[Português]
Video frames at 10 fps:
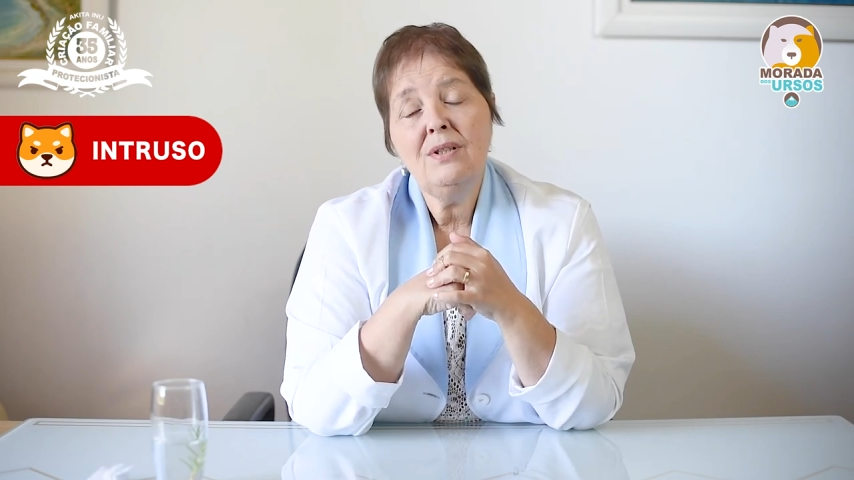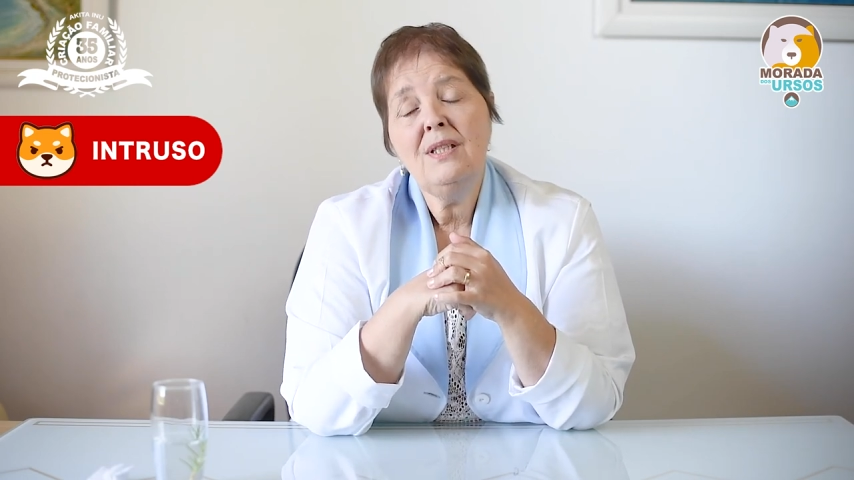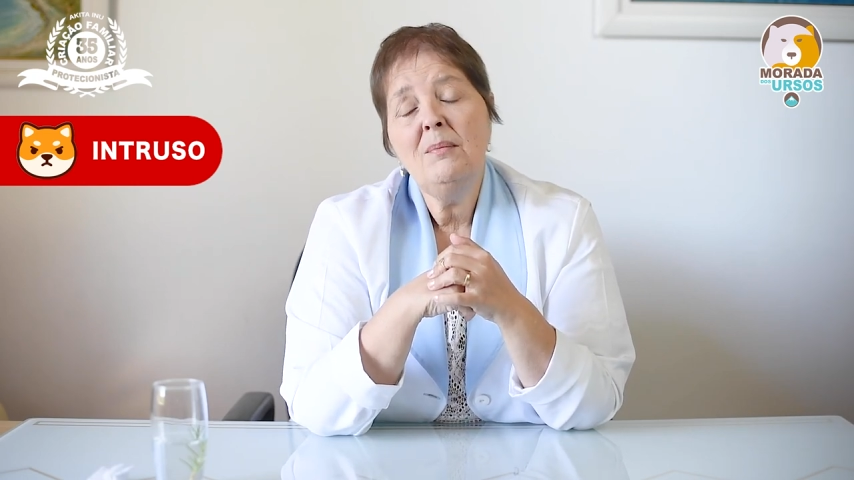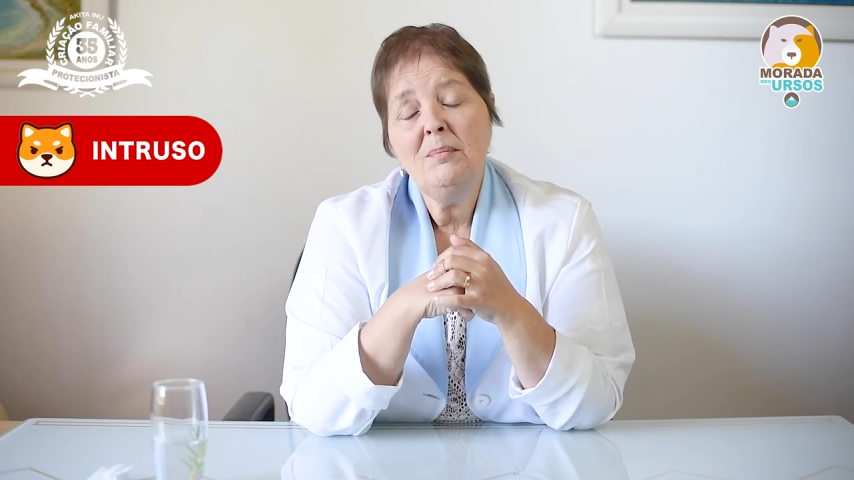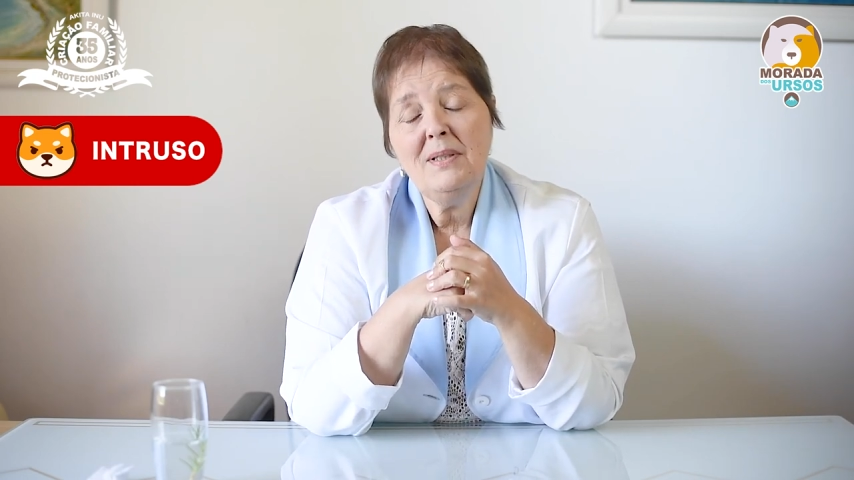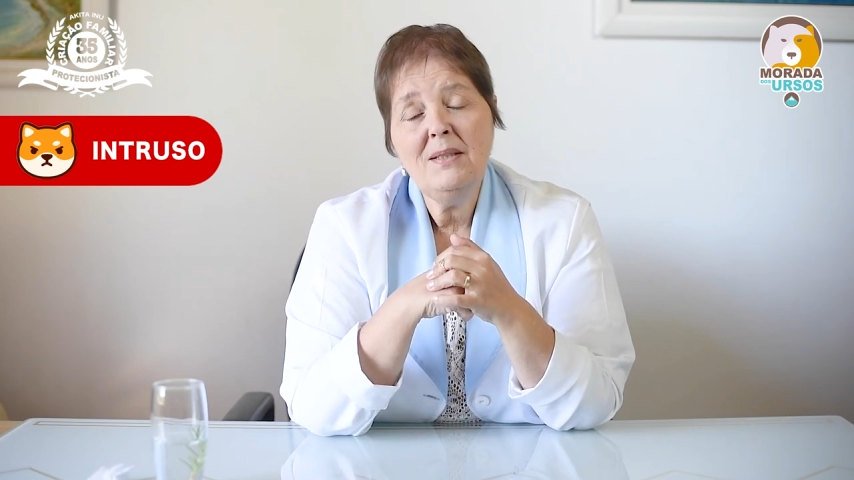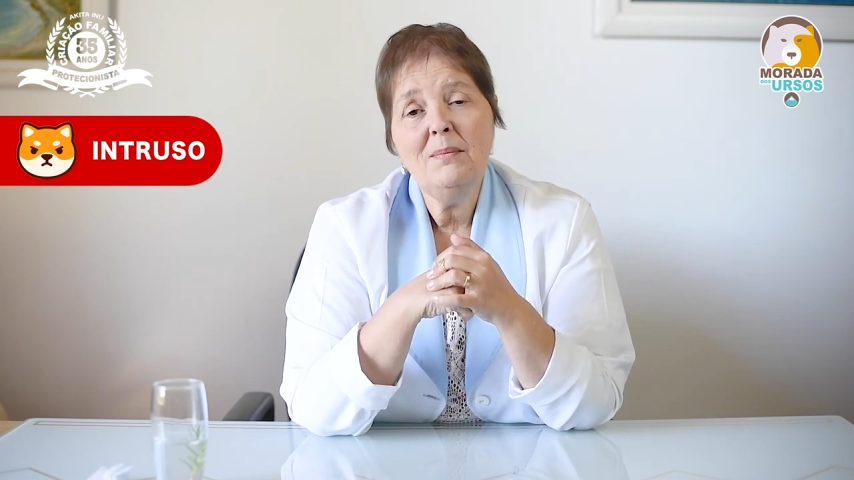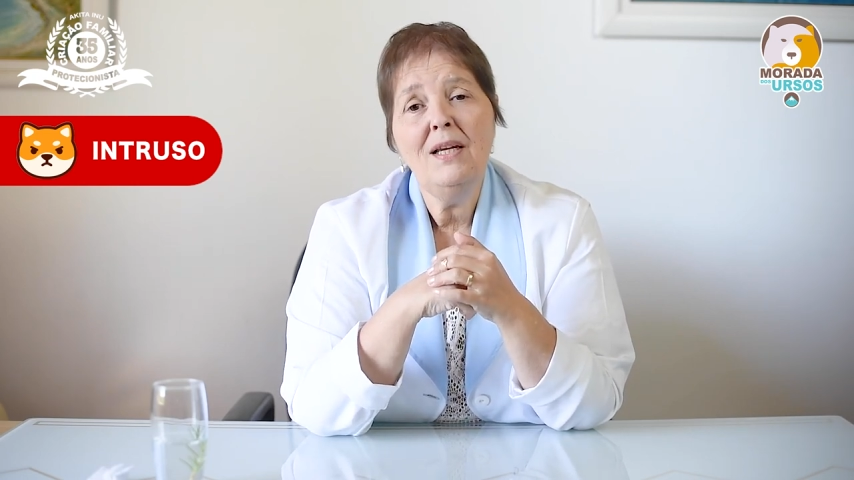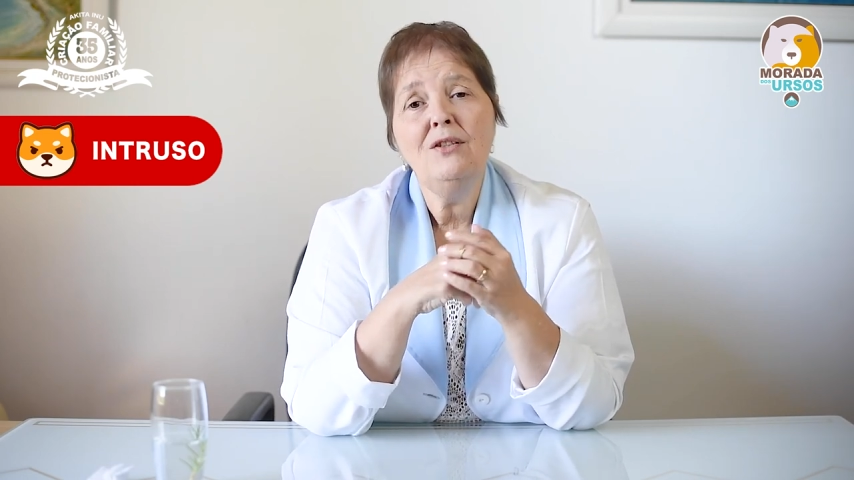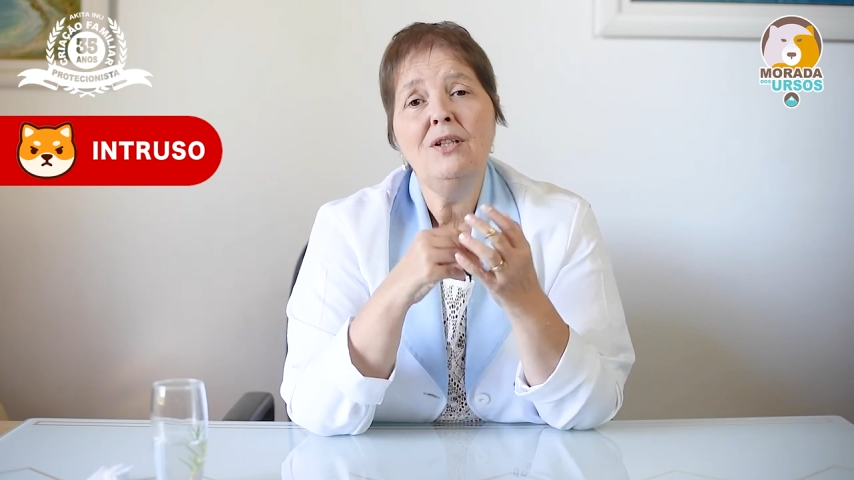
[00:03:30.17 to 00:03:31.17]

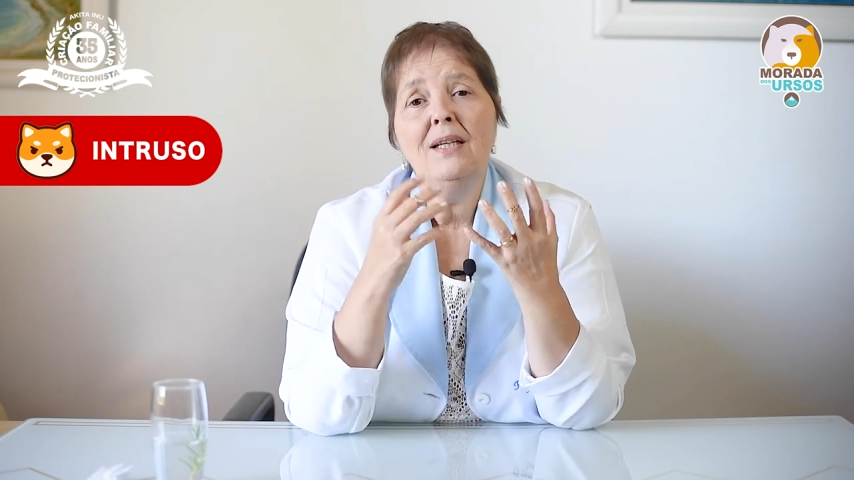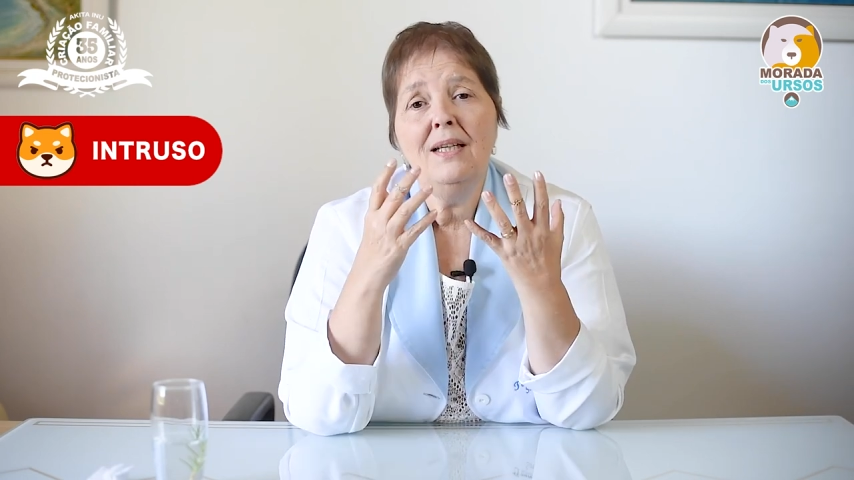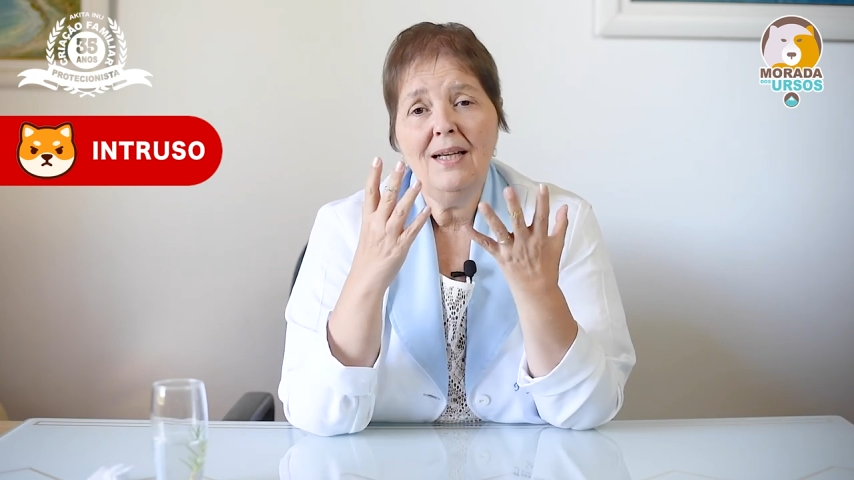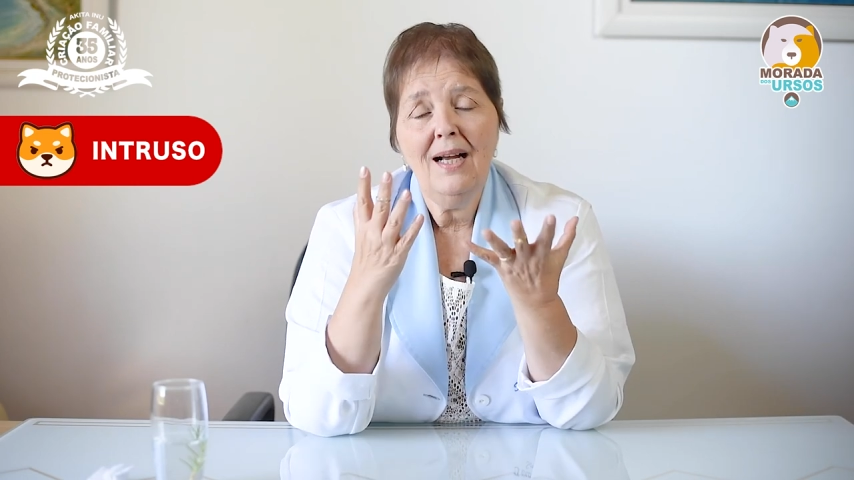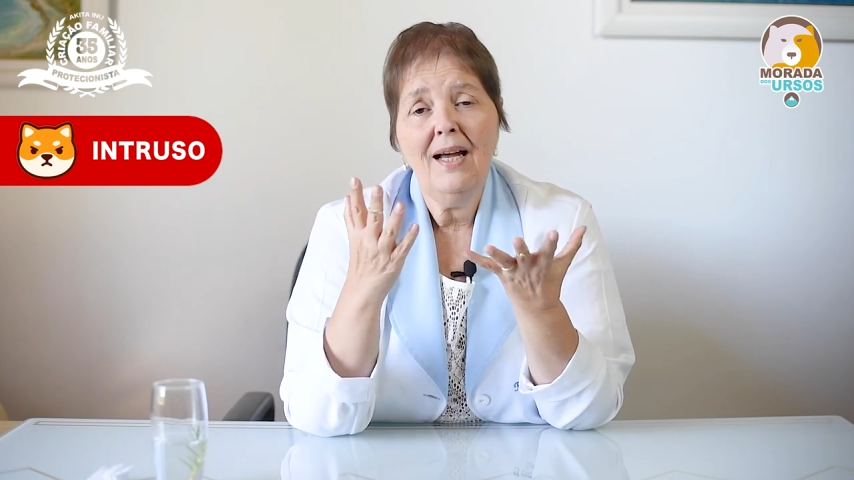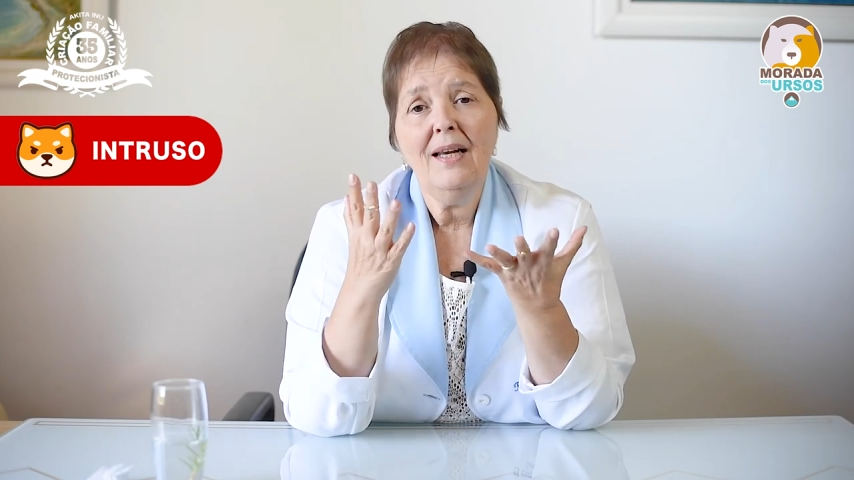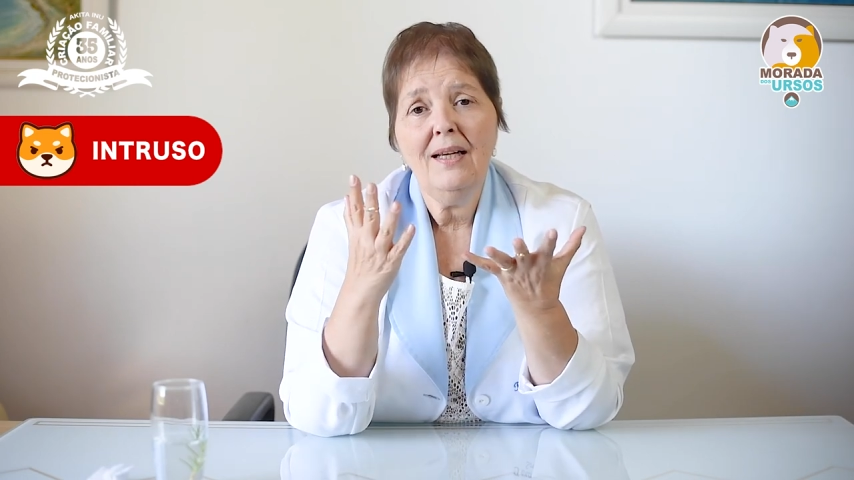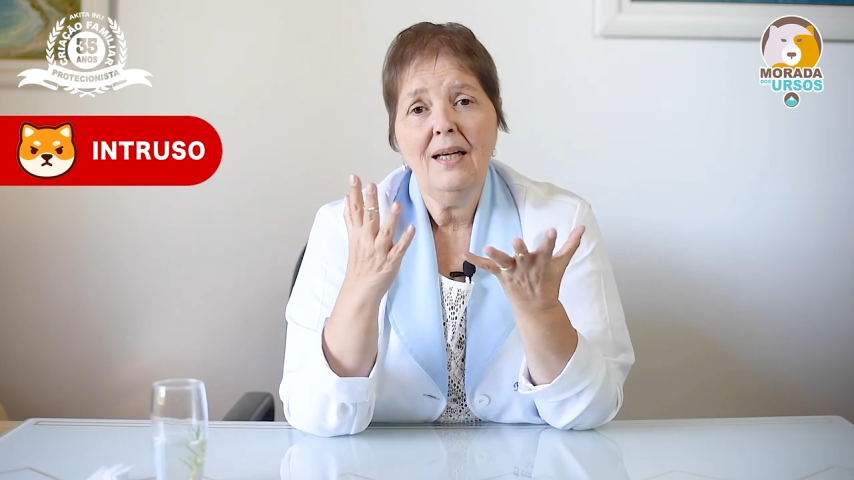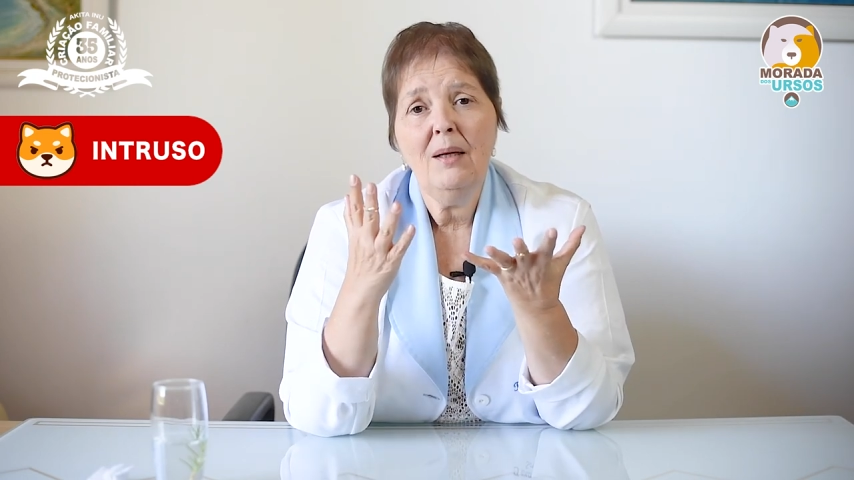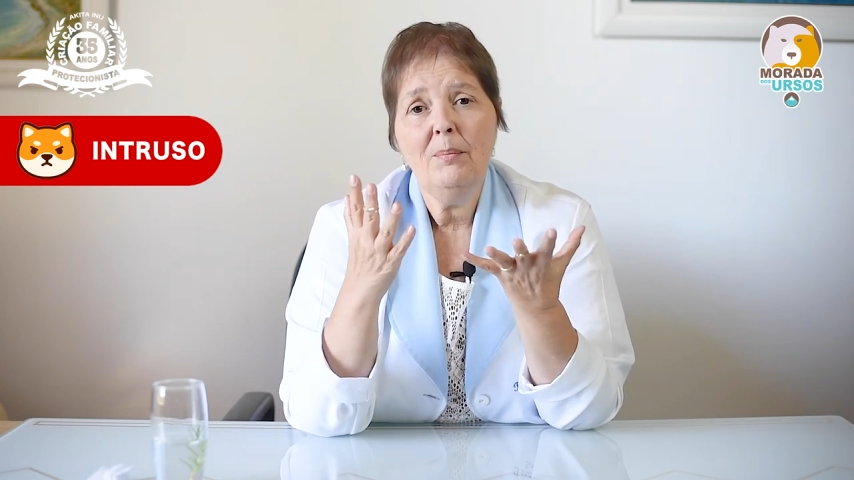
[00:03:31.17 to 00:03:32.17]
Simplesmente ele encara
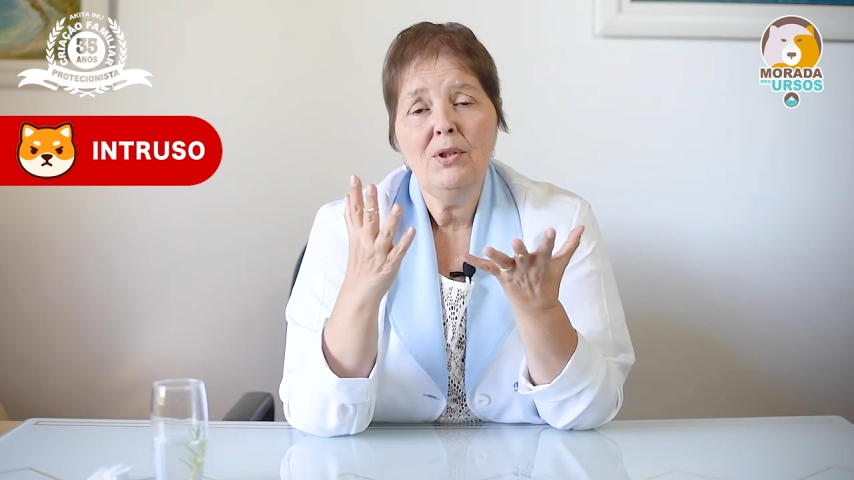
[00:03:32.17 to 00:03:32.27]
aquela